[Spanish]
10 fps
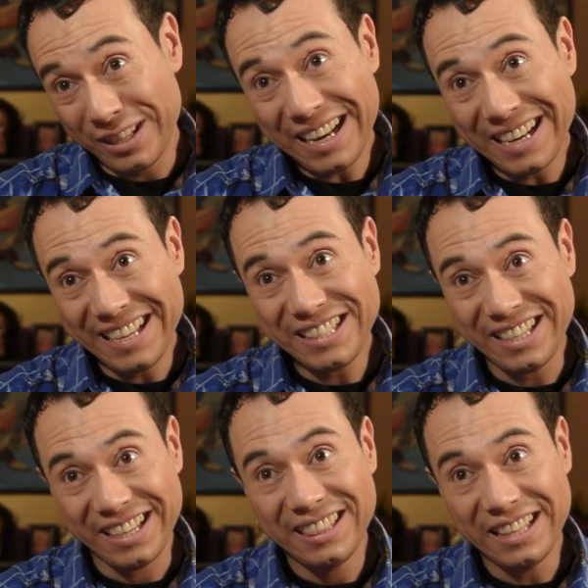de la
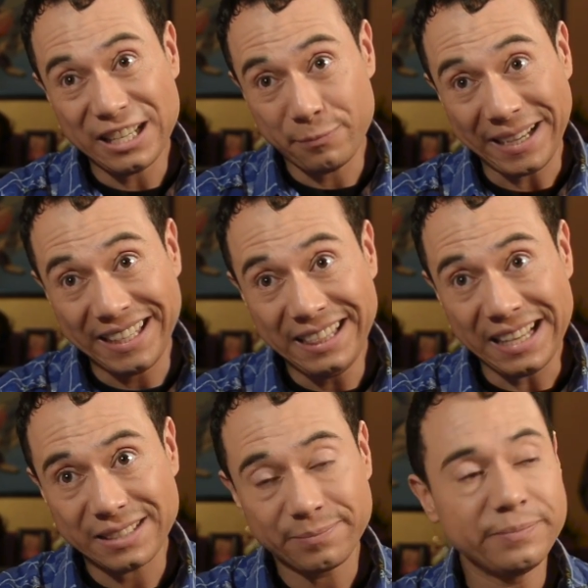leche, de las
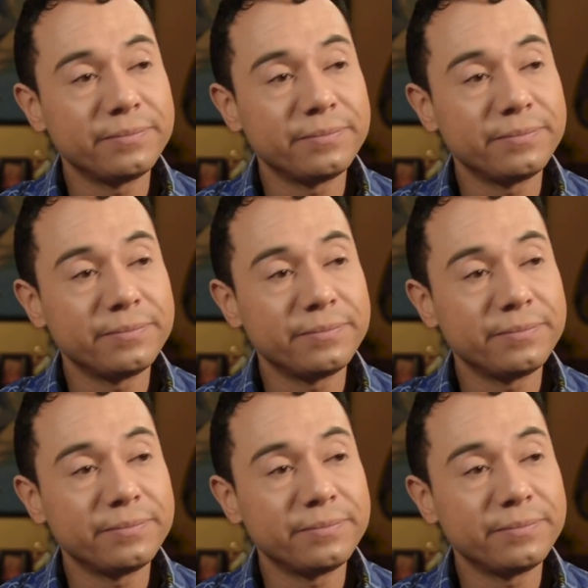vaquitas